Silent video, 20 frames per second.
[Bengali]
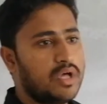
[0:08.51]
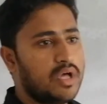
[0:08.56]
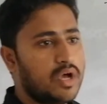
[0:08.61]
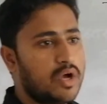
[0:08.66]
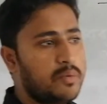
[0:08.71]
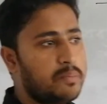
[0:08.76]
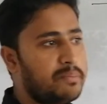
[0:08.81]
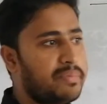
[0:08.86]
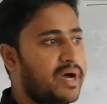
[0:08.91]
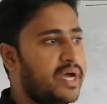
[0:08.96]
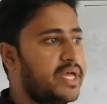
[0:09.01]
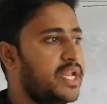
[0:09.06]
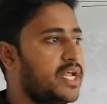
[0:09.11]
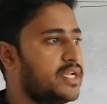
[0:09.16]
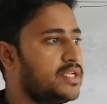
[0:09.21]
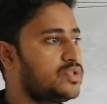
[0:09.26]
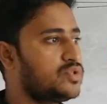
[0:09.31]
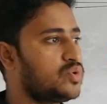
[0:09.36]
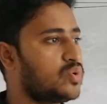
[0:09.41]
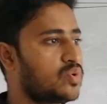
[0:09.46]
এখন
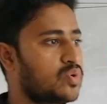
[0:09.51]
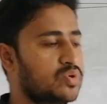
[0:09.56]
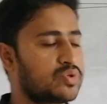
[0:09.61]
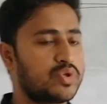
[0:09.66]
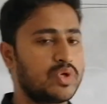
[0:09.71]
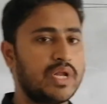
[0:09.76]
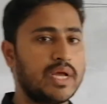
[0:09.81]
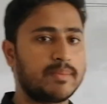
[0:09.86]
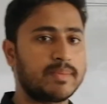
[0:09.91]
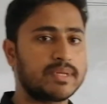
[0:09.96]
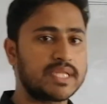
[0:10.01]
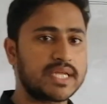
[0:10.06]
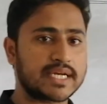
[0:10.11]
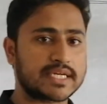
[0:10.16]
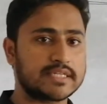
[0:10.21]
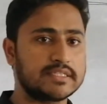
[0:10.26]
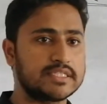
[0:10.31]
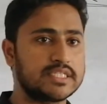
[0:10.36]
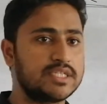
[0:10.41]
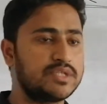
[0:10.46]
বাইনারি যোগ করতে হলে আমাদের
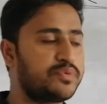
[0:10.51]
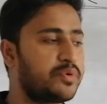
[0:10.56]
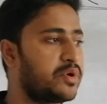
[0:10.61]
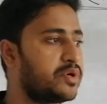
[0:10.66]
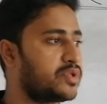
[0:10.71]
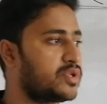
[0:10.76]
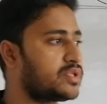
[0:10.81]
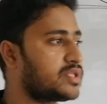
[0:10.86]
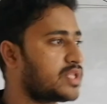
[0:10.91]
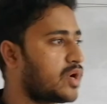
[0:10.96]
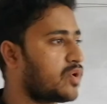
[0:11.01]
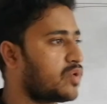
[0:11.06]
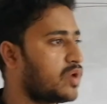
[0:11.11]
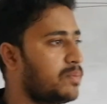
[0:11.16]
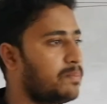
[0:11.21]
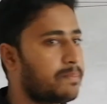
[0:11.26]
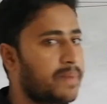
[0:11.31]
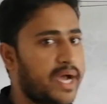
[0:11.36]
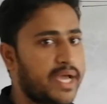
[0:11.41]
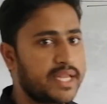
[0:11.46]
একটা জিনিস প্রয়োজন তা হলো
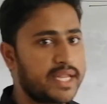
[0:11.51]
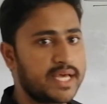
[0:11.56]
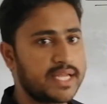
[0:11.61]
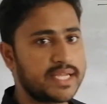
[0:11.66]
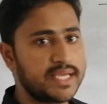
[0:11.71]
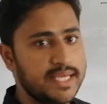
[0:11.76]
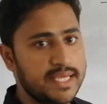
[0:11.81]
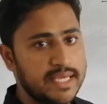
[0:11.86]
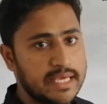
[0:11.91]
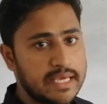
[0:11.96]
বাইনারি